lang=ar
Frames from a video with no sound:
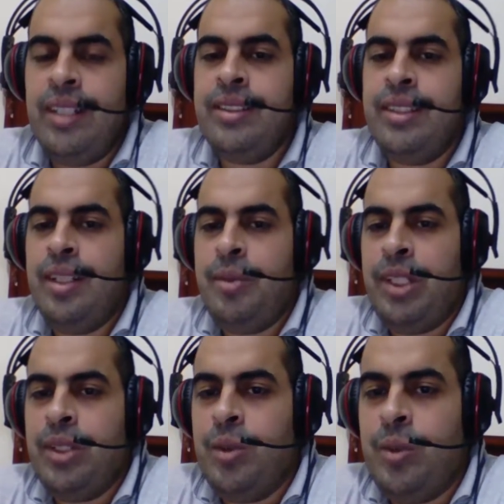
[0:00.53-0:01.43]
السلام
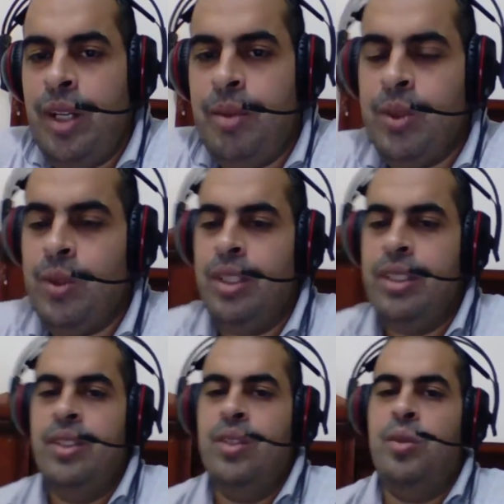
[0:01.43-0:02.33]
عليكم ورحمة
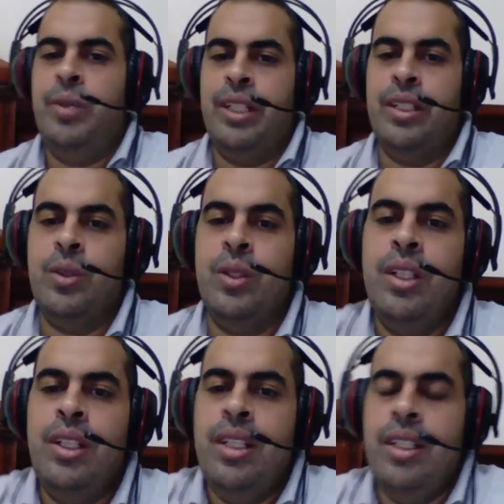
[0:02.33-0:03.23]
الله وبركاته
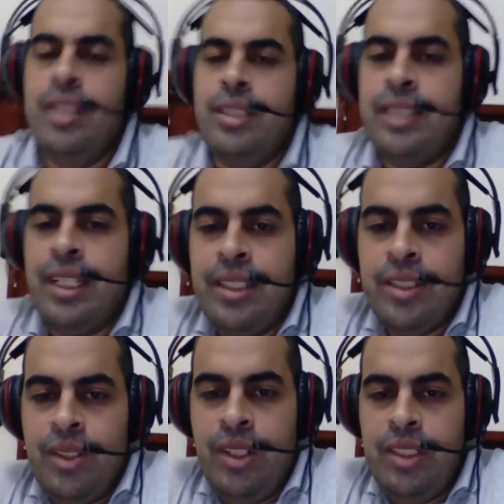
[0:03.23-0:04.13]
آه، الذكاء
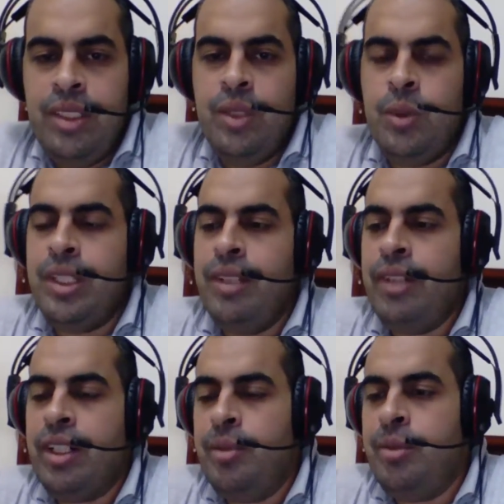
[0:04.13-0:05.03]
الصناعي هو ده
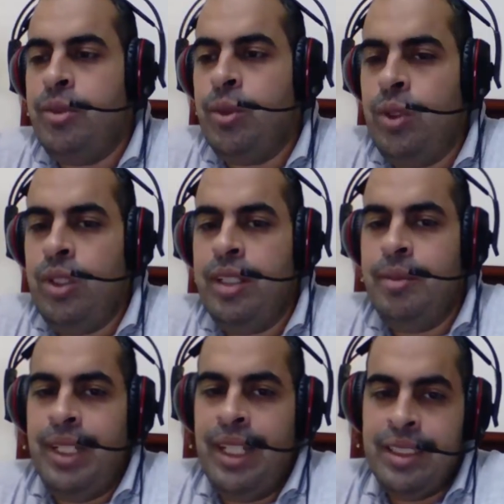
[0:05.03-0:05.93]
فرع من فروع
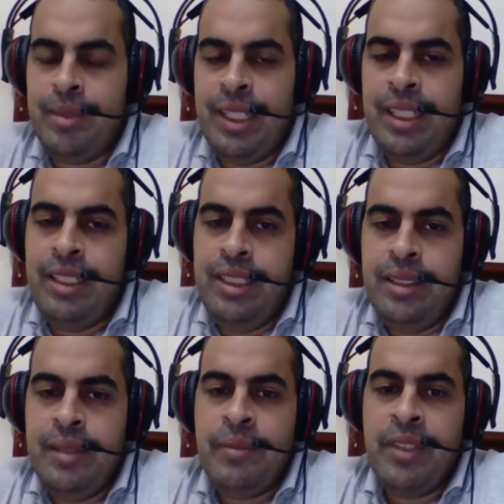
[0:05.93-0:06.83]
علم الحاسب الآلي
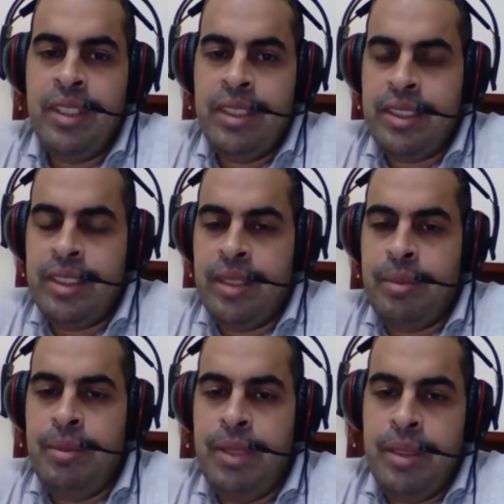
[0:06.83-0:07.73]
ناس كتيرة
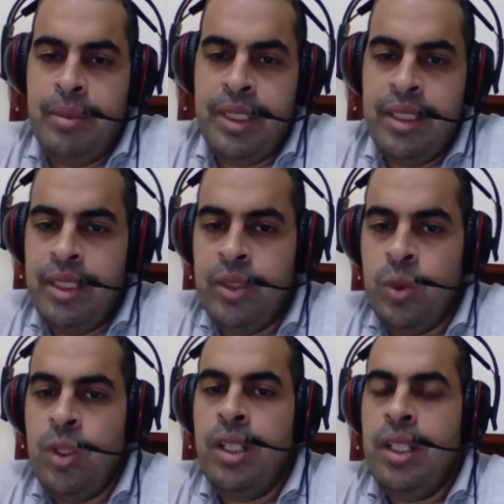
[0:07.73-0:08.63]

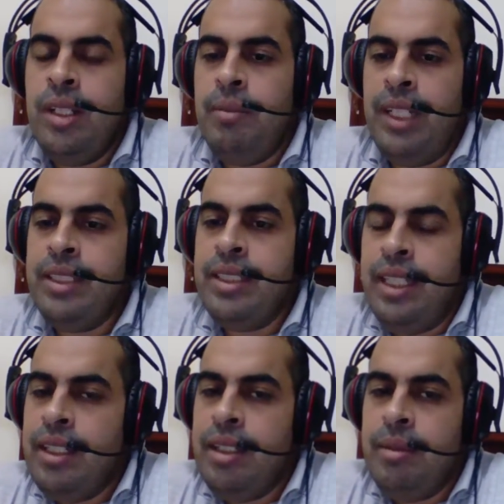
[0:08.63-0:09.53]
بتدرسه بحيث إن
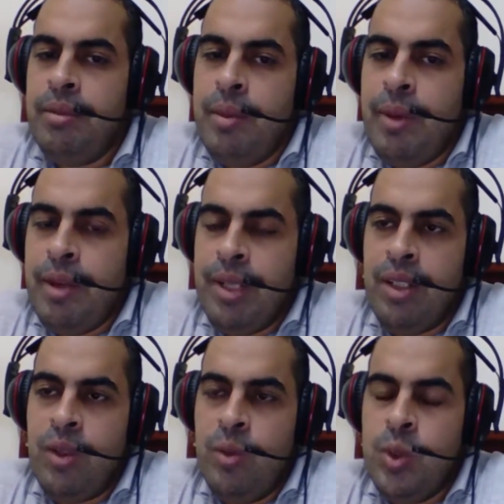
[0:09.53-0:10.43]
احنا نبرمج
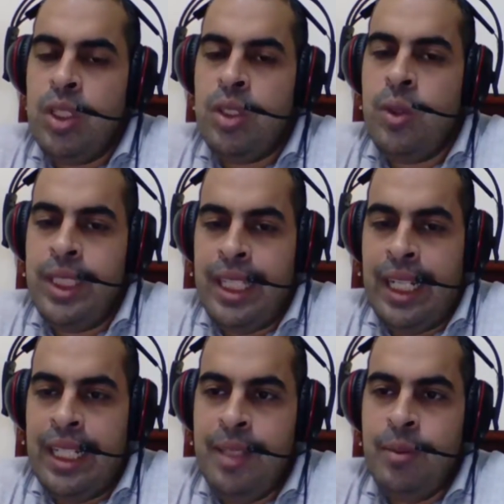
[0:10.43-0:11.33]
الكمبيوتر إن هو
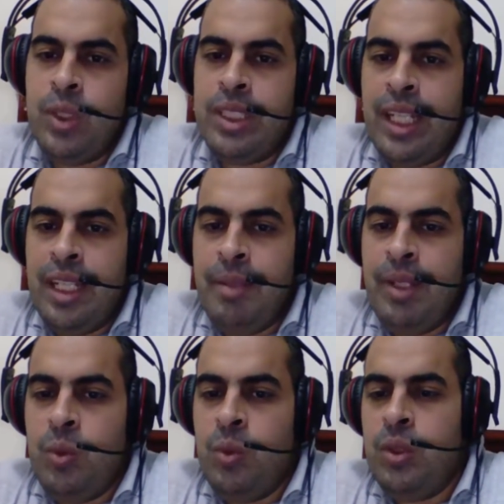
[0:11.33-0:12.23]
يتعلم
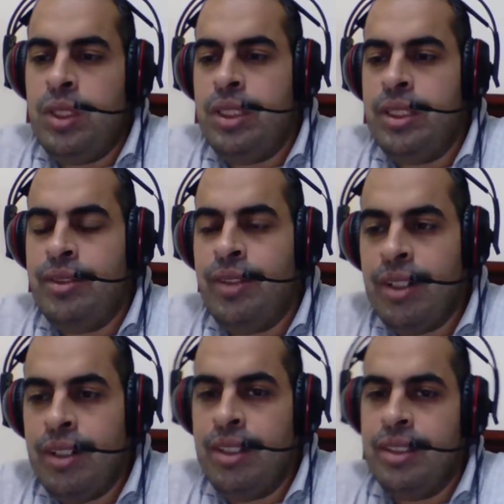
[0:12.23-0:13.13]
ويتعامل
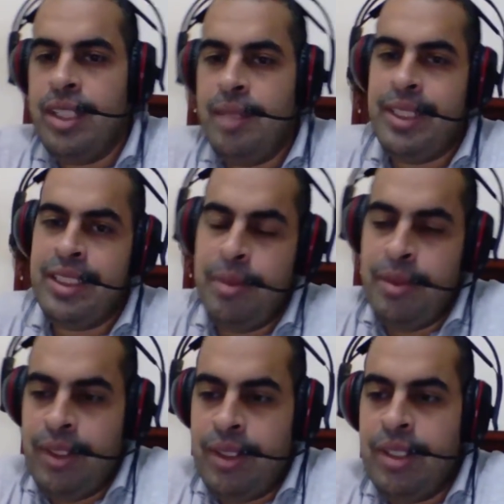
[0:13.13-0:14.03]
ويفكر زي ما الإنسان
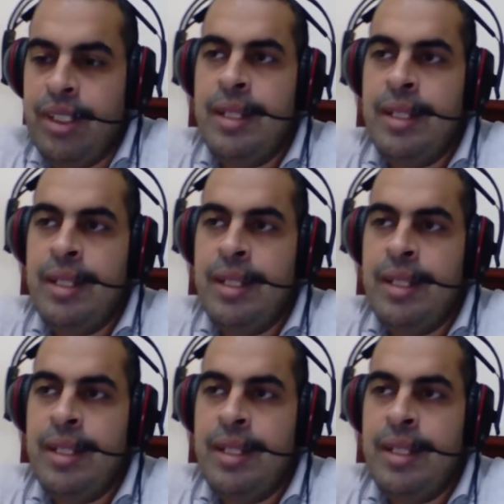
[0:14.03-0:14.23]
بيفكر